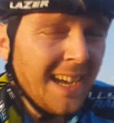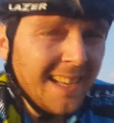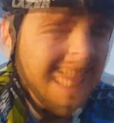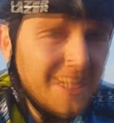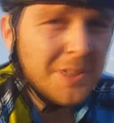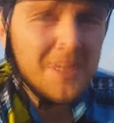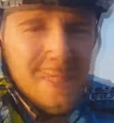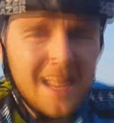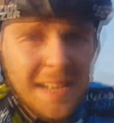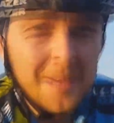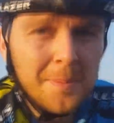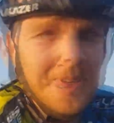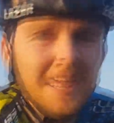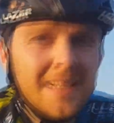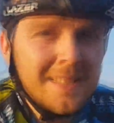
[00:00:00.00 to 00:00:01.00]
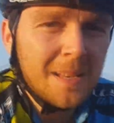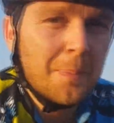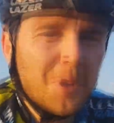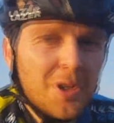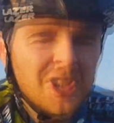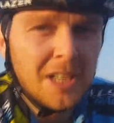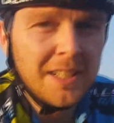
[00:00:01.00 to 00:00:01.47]
ale dostałem
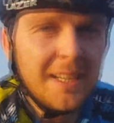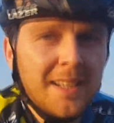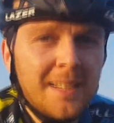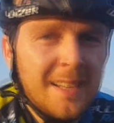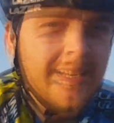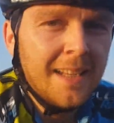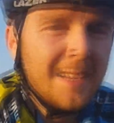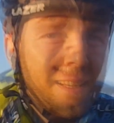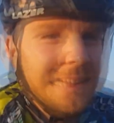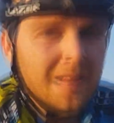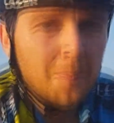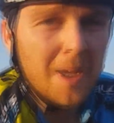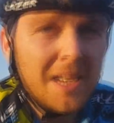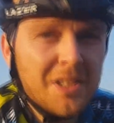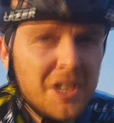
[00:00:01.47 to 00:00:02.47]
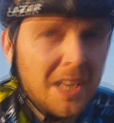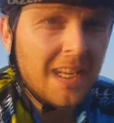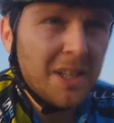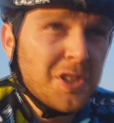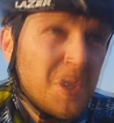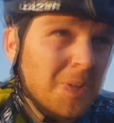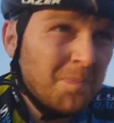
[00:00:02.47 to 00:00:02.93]
zaproszenie na Bike
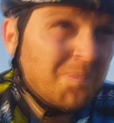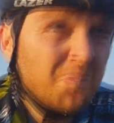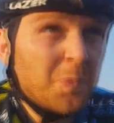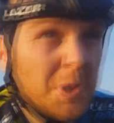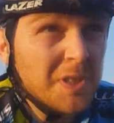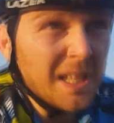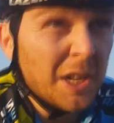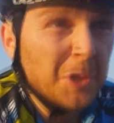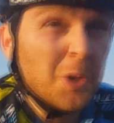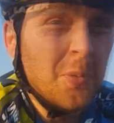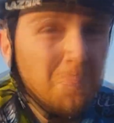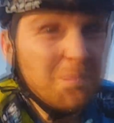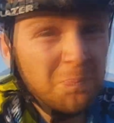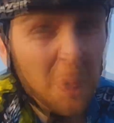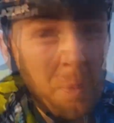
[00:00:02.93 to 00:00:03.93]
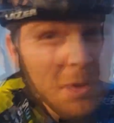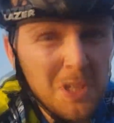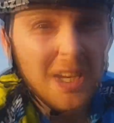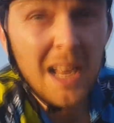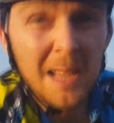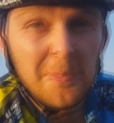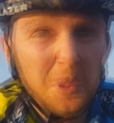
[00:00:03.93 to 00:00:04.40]
Challenge w Poznaniu.
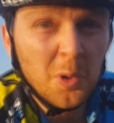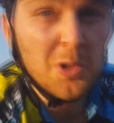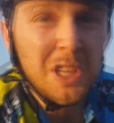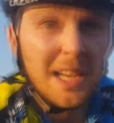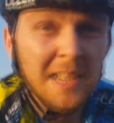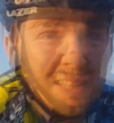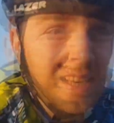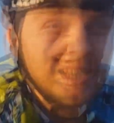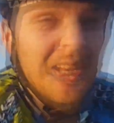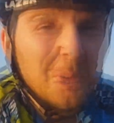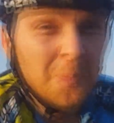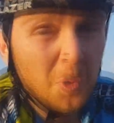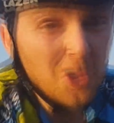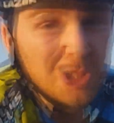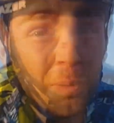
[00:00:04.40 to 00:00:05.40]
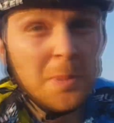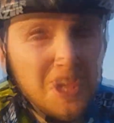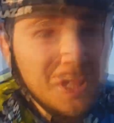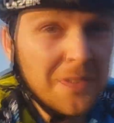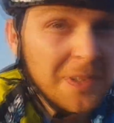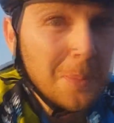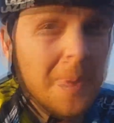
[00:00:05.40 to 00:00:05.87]
Pomyślałem, kurczę, może
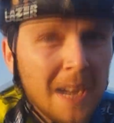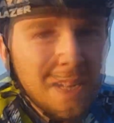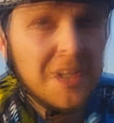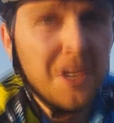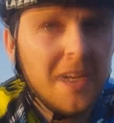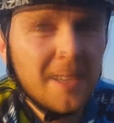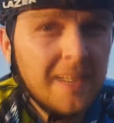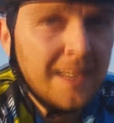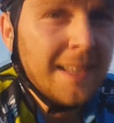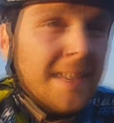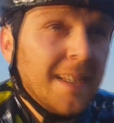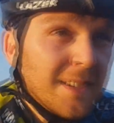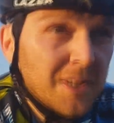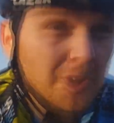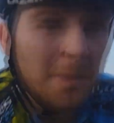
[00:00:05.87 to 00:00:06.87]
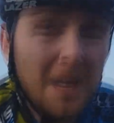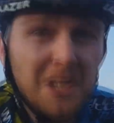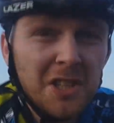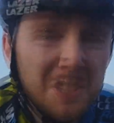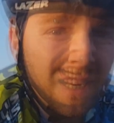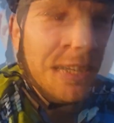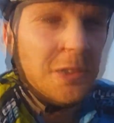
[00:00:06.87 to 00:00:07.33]
by się wybrać,
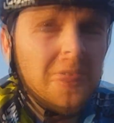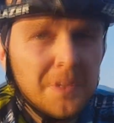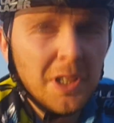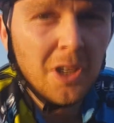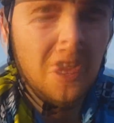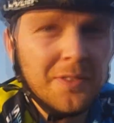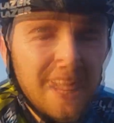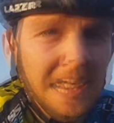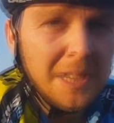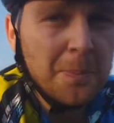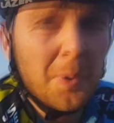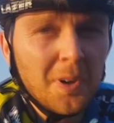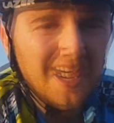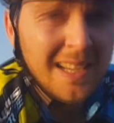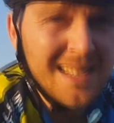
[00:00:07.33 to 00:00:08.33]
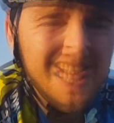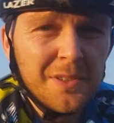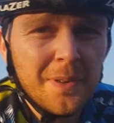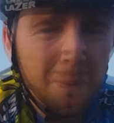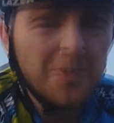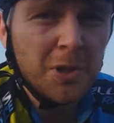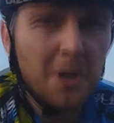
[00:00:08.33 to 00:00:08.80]
zobaczyć jak to wygląda i
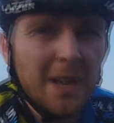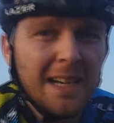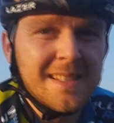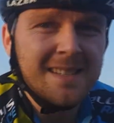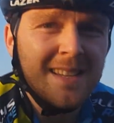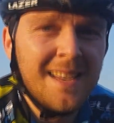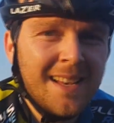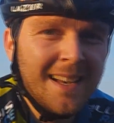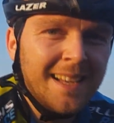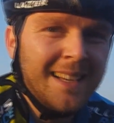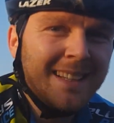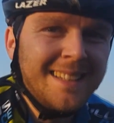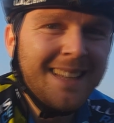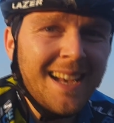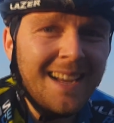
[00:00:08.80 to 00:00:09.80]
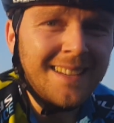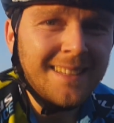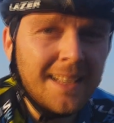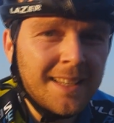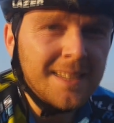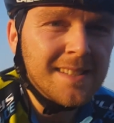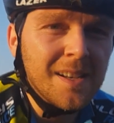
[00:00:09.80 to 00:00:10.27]
pokazać Wam przy okazji,
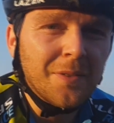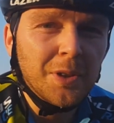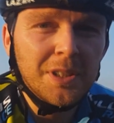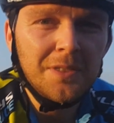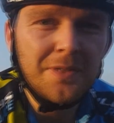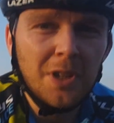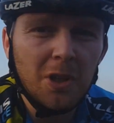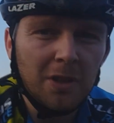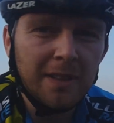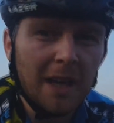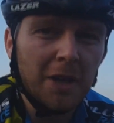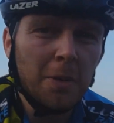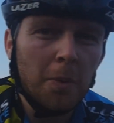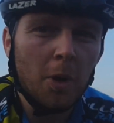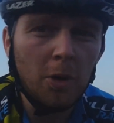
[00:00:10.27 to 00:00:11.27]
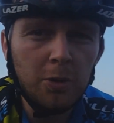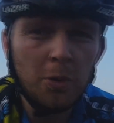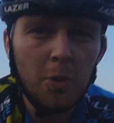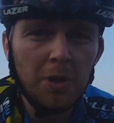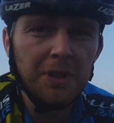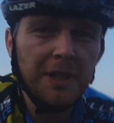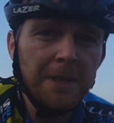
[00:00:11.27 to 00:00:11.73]
jak takie zawody wyglądają
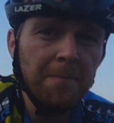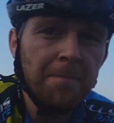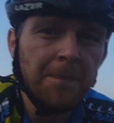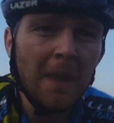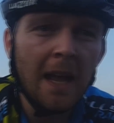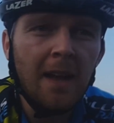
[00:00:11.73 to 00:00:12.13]
od kuchni